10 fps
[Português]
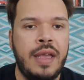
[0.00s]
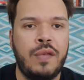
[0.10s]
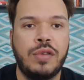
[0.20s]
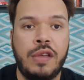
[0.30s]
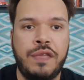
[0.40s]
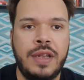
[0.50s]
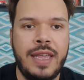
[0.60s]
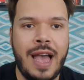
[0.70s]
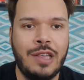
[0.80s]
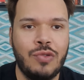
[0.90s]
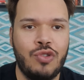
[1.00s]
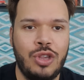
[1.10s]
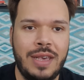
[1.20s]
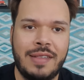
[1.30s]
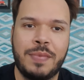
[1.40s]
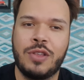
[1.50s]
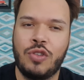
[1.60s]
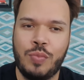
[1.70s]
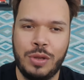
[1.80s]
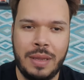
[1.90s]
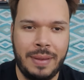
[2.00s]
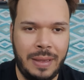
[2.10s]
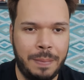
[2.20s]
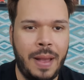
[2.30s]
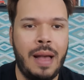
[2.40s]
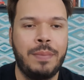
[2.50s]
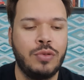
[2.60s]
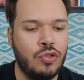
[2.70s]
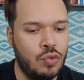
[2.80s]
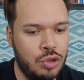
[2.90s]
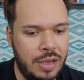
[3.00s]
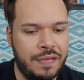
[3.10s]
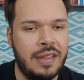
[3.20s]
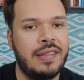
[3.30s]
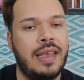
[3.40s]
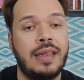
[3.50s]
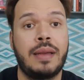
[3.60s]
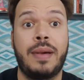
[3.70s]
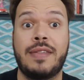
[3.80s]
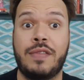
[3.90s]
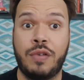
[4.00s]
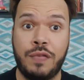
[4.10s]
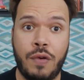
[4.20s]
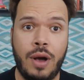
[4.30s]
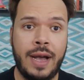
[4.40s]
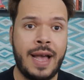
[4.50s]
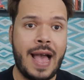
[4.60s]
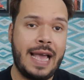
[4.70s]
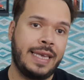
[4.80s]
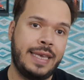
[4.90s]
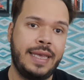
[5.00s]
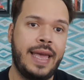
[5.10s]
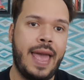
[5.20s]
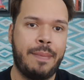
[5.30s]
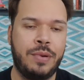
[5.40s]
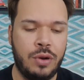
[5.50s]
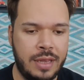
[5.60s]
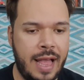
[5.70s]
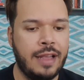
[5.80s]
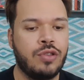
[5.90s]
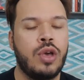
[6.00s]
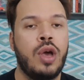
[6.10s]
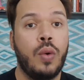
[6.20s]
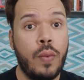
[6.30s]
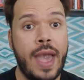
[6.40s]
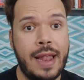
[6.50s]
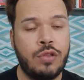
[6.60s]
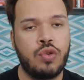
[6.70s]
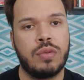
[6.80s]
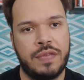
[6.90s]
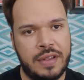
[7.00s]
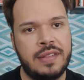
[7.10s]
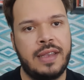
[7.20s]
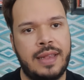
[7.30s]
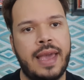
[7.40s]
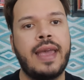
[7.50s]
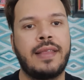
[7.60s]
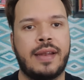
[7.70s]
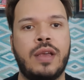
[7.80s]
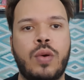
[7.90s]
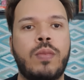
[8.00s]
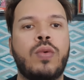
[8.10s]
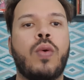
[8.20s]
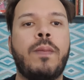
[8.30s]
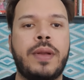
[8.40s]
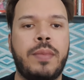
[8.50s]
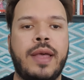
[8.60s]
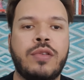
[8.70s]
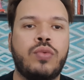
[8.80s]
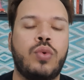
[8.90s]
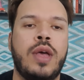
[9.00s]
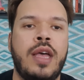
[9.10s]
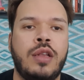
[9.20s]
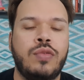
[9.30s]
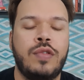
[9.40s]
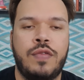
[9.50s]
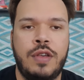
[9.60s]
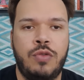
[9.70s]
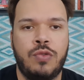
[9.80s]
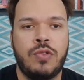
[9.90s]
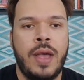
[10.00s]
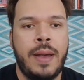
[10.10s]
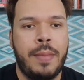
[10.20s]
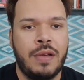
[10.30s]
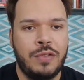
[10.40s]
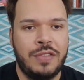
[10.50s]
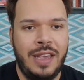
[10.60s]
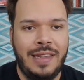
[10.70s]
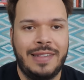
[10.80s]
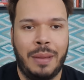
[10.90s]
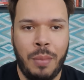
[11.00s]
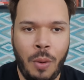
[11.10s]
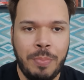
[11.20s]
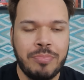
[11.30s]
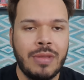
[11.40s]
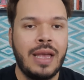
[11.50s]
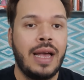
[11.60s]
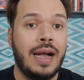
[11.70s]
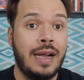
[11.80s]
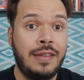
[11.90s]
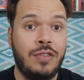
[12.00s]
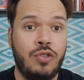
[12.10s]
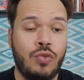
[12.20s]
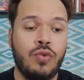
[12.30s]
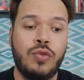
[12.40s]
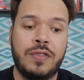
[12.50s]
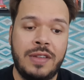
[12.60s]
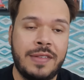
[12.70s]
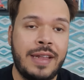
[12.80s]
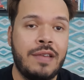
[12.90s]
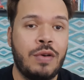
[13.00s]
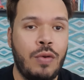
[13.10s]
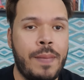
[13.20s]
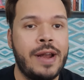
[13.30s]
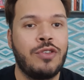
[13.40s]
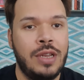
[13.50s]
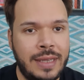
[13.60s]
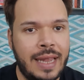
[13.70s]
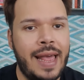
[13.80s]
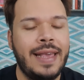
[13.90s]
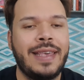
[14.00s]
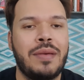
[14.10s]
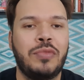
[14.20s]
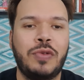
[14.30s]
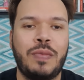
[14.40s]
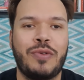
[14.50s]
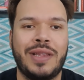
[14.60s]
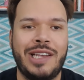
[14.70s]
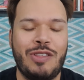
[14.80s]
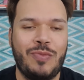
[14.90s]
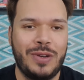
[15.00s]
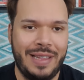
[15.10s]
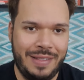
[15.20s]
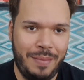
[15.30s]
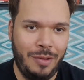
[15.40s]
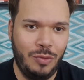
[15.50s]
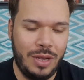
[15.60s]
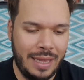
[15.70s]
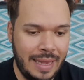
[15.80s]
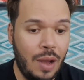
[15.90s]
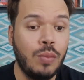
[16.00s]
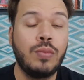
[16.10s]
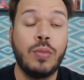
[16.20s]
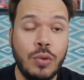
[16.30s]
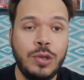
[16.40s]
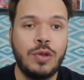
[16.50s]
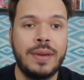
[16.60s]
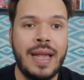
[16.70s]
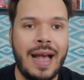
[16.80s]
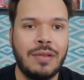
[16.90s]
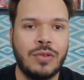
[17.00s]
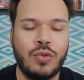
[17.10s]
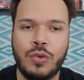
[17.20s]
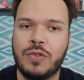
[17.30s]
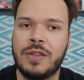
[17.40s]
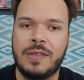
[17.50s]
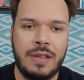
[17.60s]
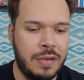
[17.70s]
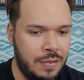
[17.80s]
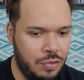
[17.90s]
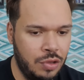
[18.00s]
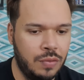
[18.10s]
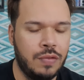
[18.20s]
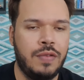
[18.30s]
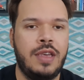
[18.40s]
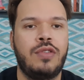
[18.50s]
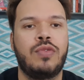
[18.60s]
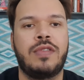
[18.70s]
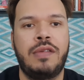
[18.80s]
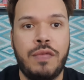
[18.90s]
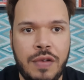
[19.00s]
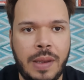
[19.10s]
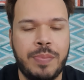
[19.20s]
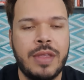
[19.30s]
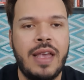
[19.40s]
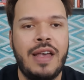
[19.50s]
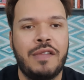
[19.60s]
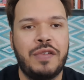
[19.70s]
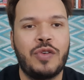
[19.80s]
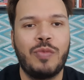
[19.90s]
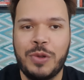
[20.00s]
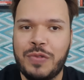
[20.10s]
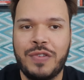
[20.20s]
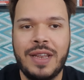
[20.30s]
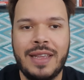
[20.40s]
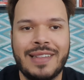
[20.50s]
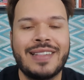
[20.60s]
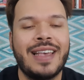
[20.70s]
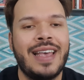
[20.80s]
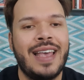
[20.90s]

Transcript: Eu vou definir aí os dias para a gente poder bater papo, discutir a Fazenda, mas a fofoca aqui é prioridade. O reality show A Fazenda entra aí como complemento dos vídeos para vocês, tá bom? Antes de tudo, se inscreva, compartilhe e dê like, que é muito importante para o crescimento do canal. Muito obrigado a todos que estão assistindo os vídeos, enfim, fico muito feliz.